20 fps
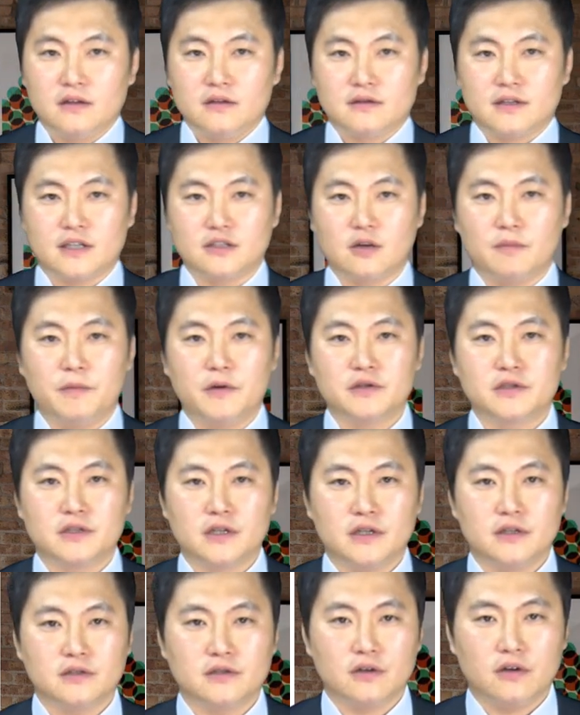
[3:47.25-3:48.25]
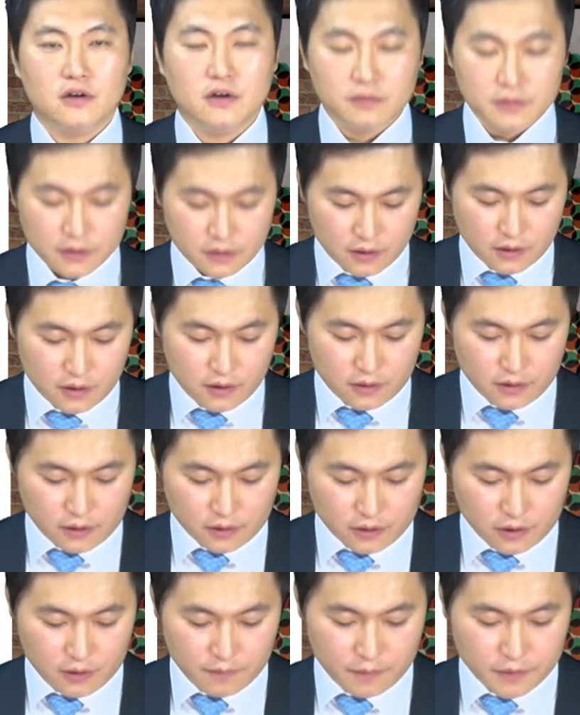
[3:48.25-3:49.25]
다섯 번째에서부터
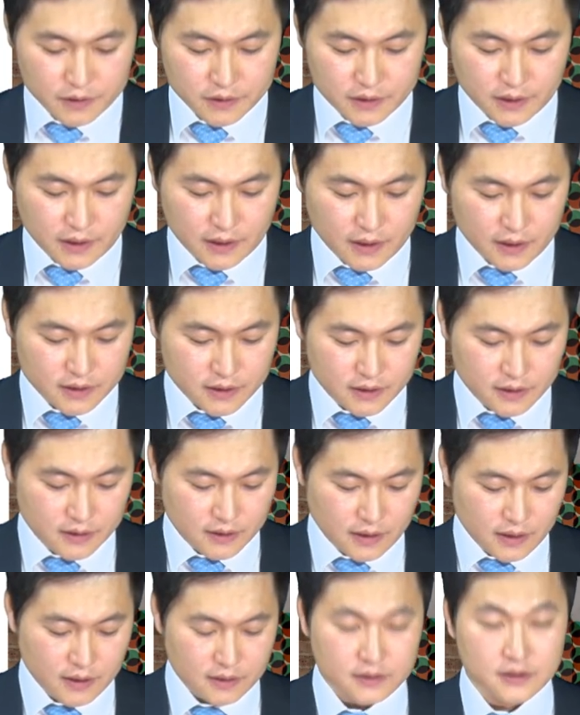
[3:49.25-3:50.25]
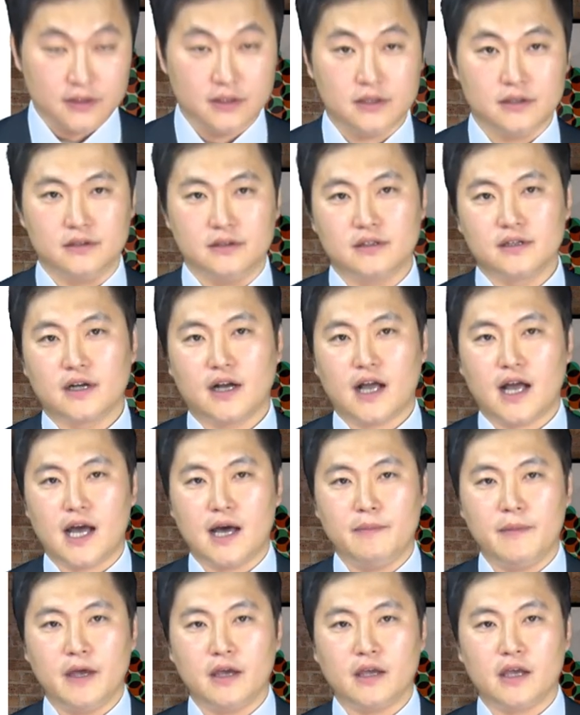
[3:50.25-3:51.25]
여덟 번째까지의 사항은
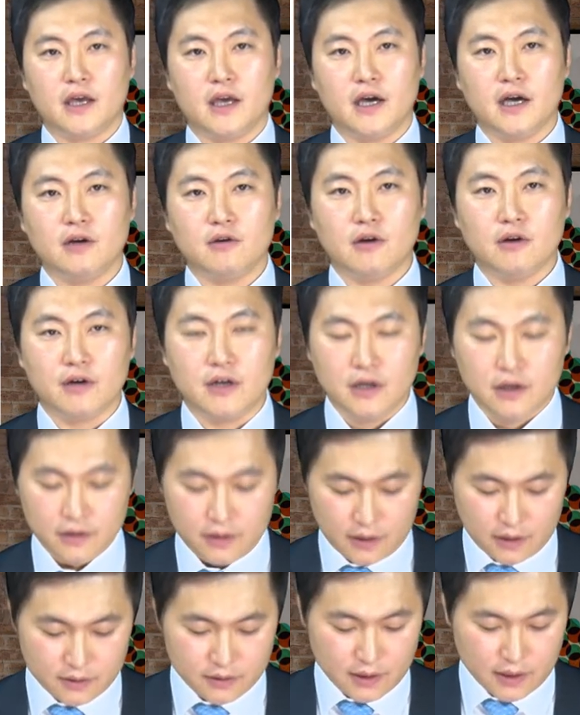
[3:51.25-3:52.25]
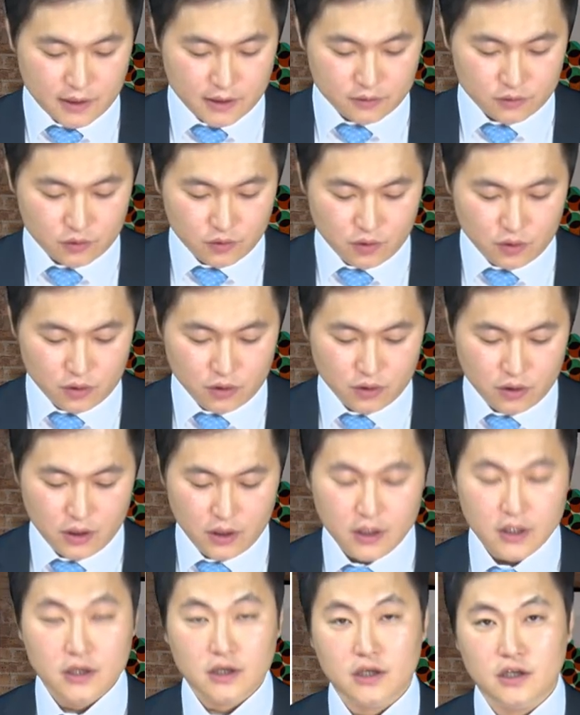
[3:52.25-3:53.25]
가맹 계약과 관련된 사항으로
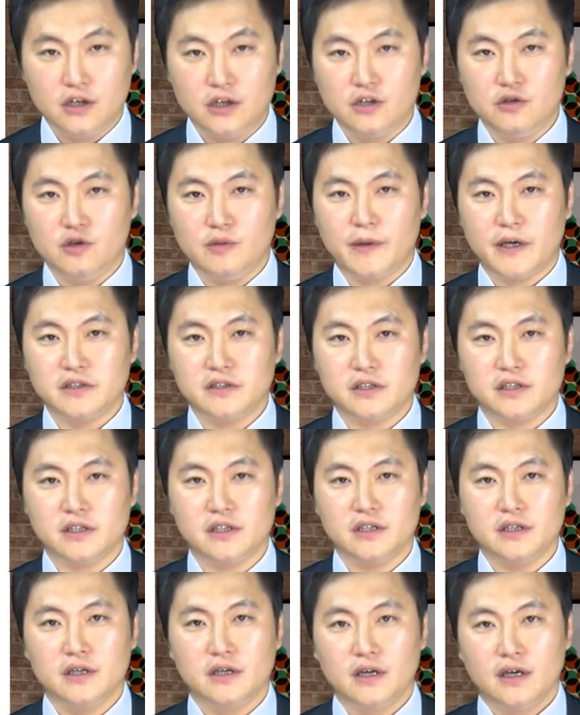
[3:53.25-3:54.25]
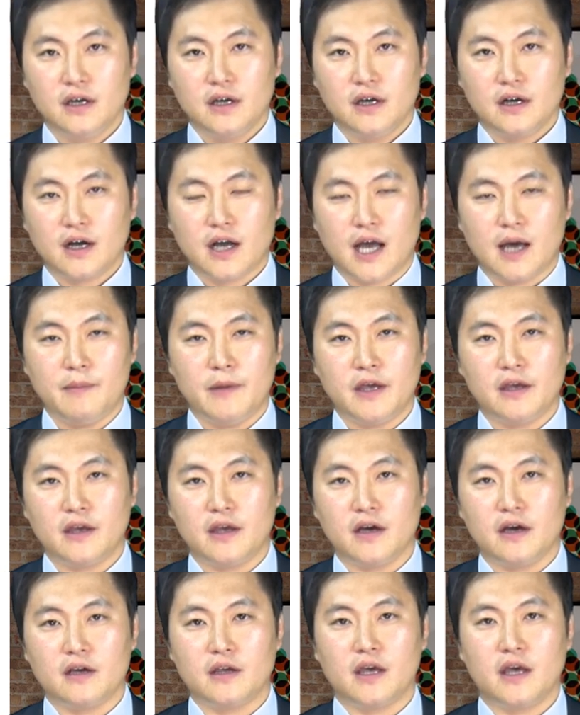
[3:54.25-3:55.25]
이를 위반 시 가맹
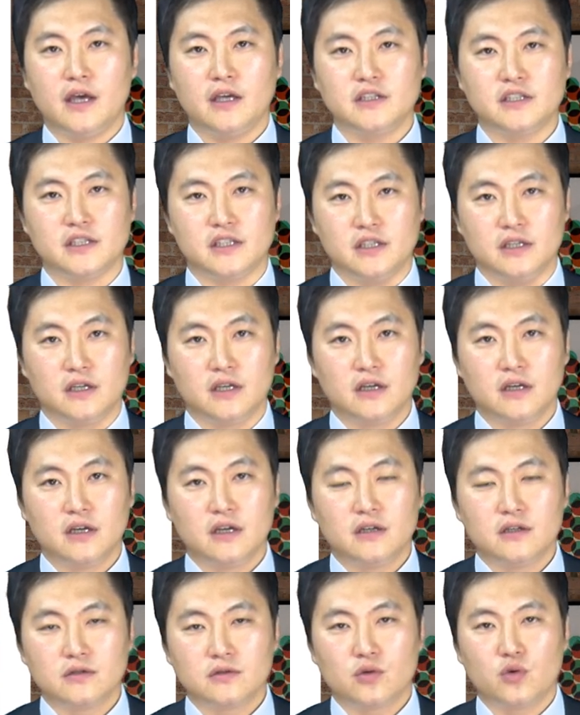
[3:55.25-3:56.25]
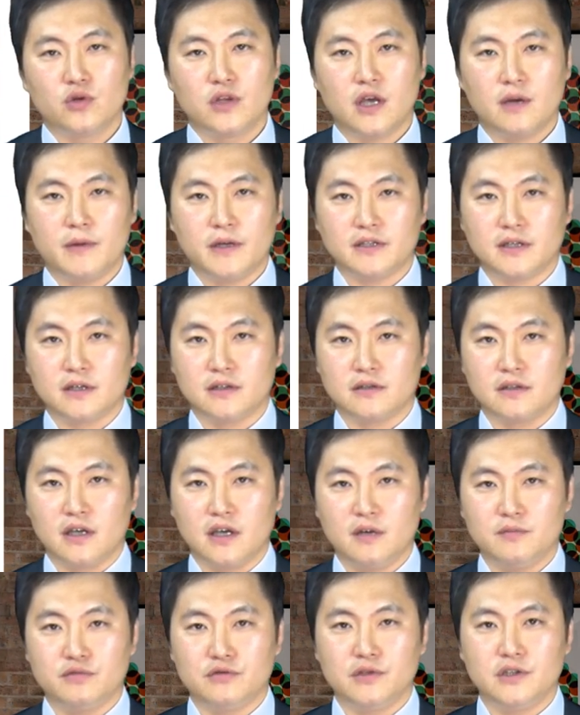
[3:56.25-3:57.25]
계약의 해지, 손해배상
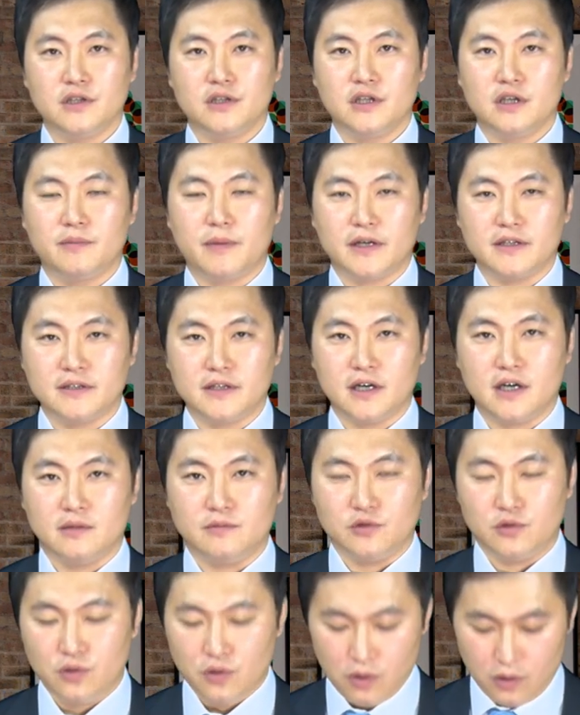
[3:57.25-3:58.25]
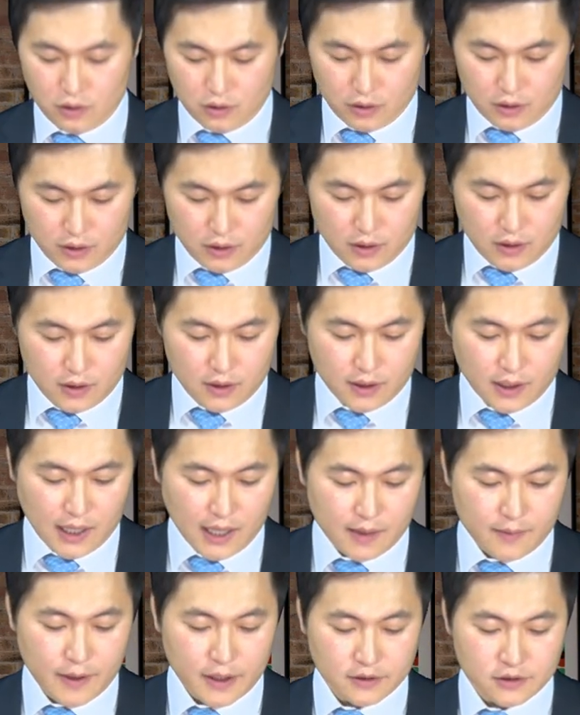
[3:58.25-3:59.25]
등의 불이익이 발생하므로
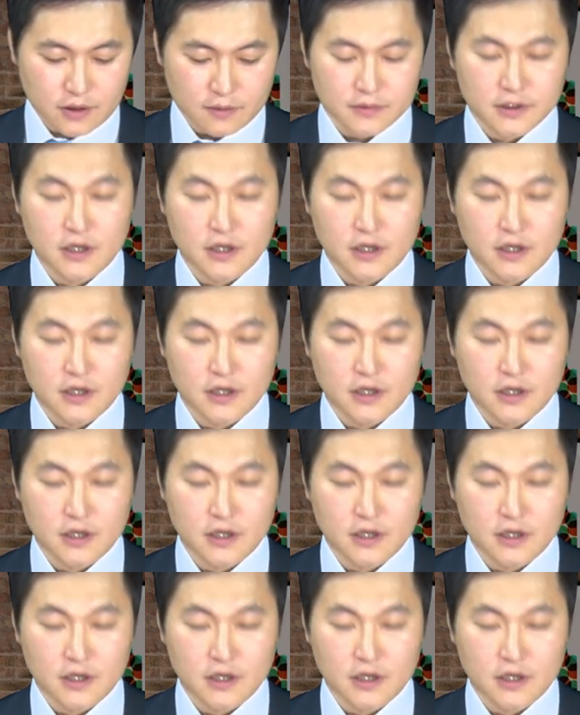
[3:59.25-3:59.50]
가맹점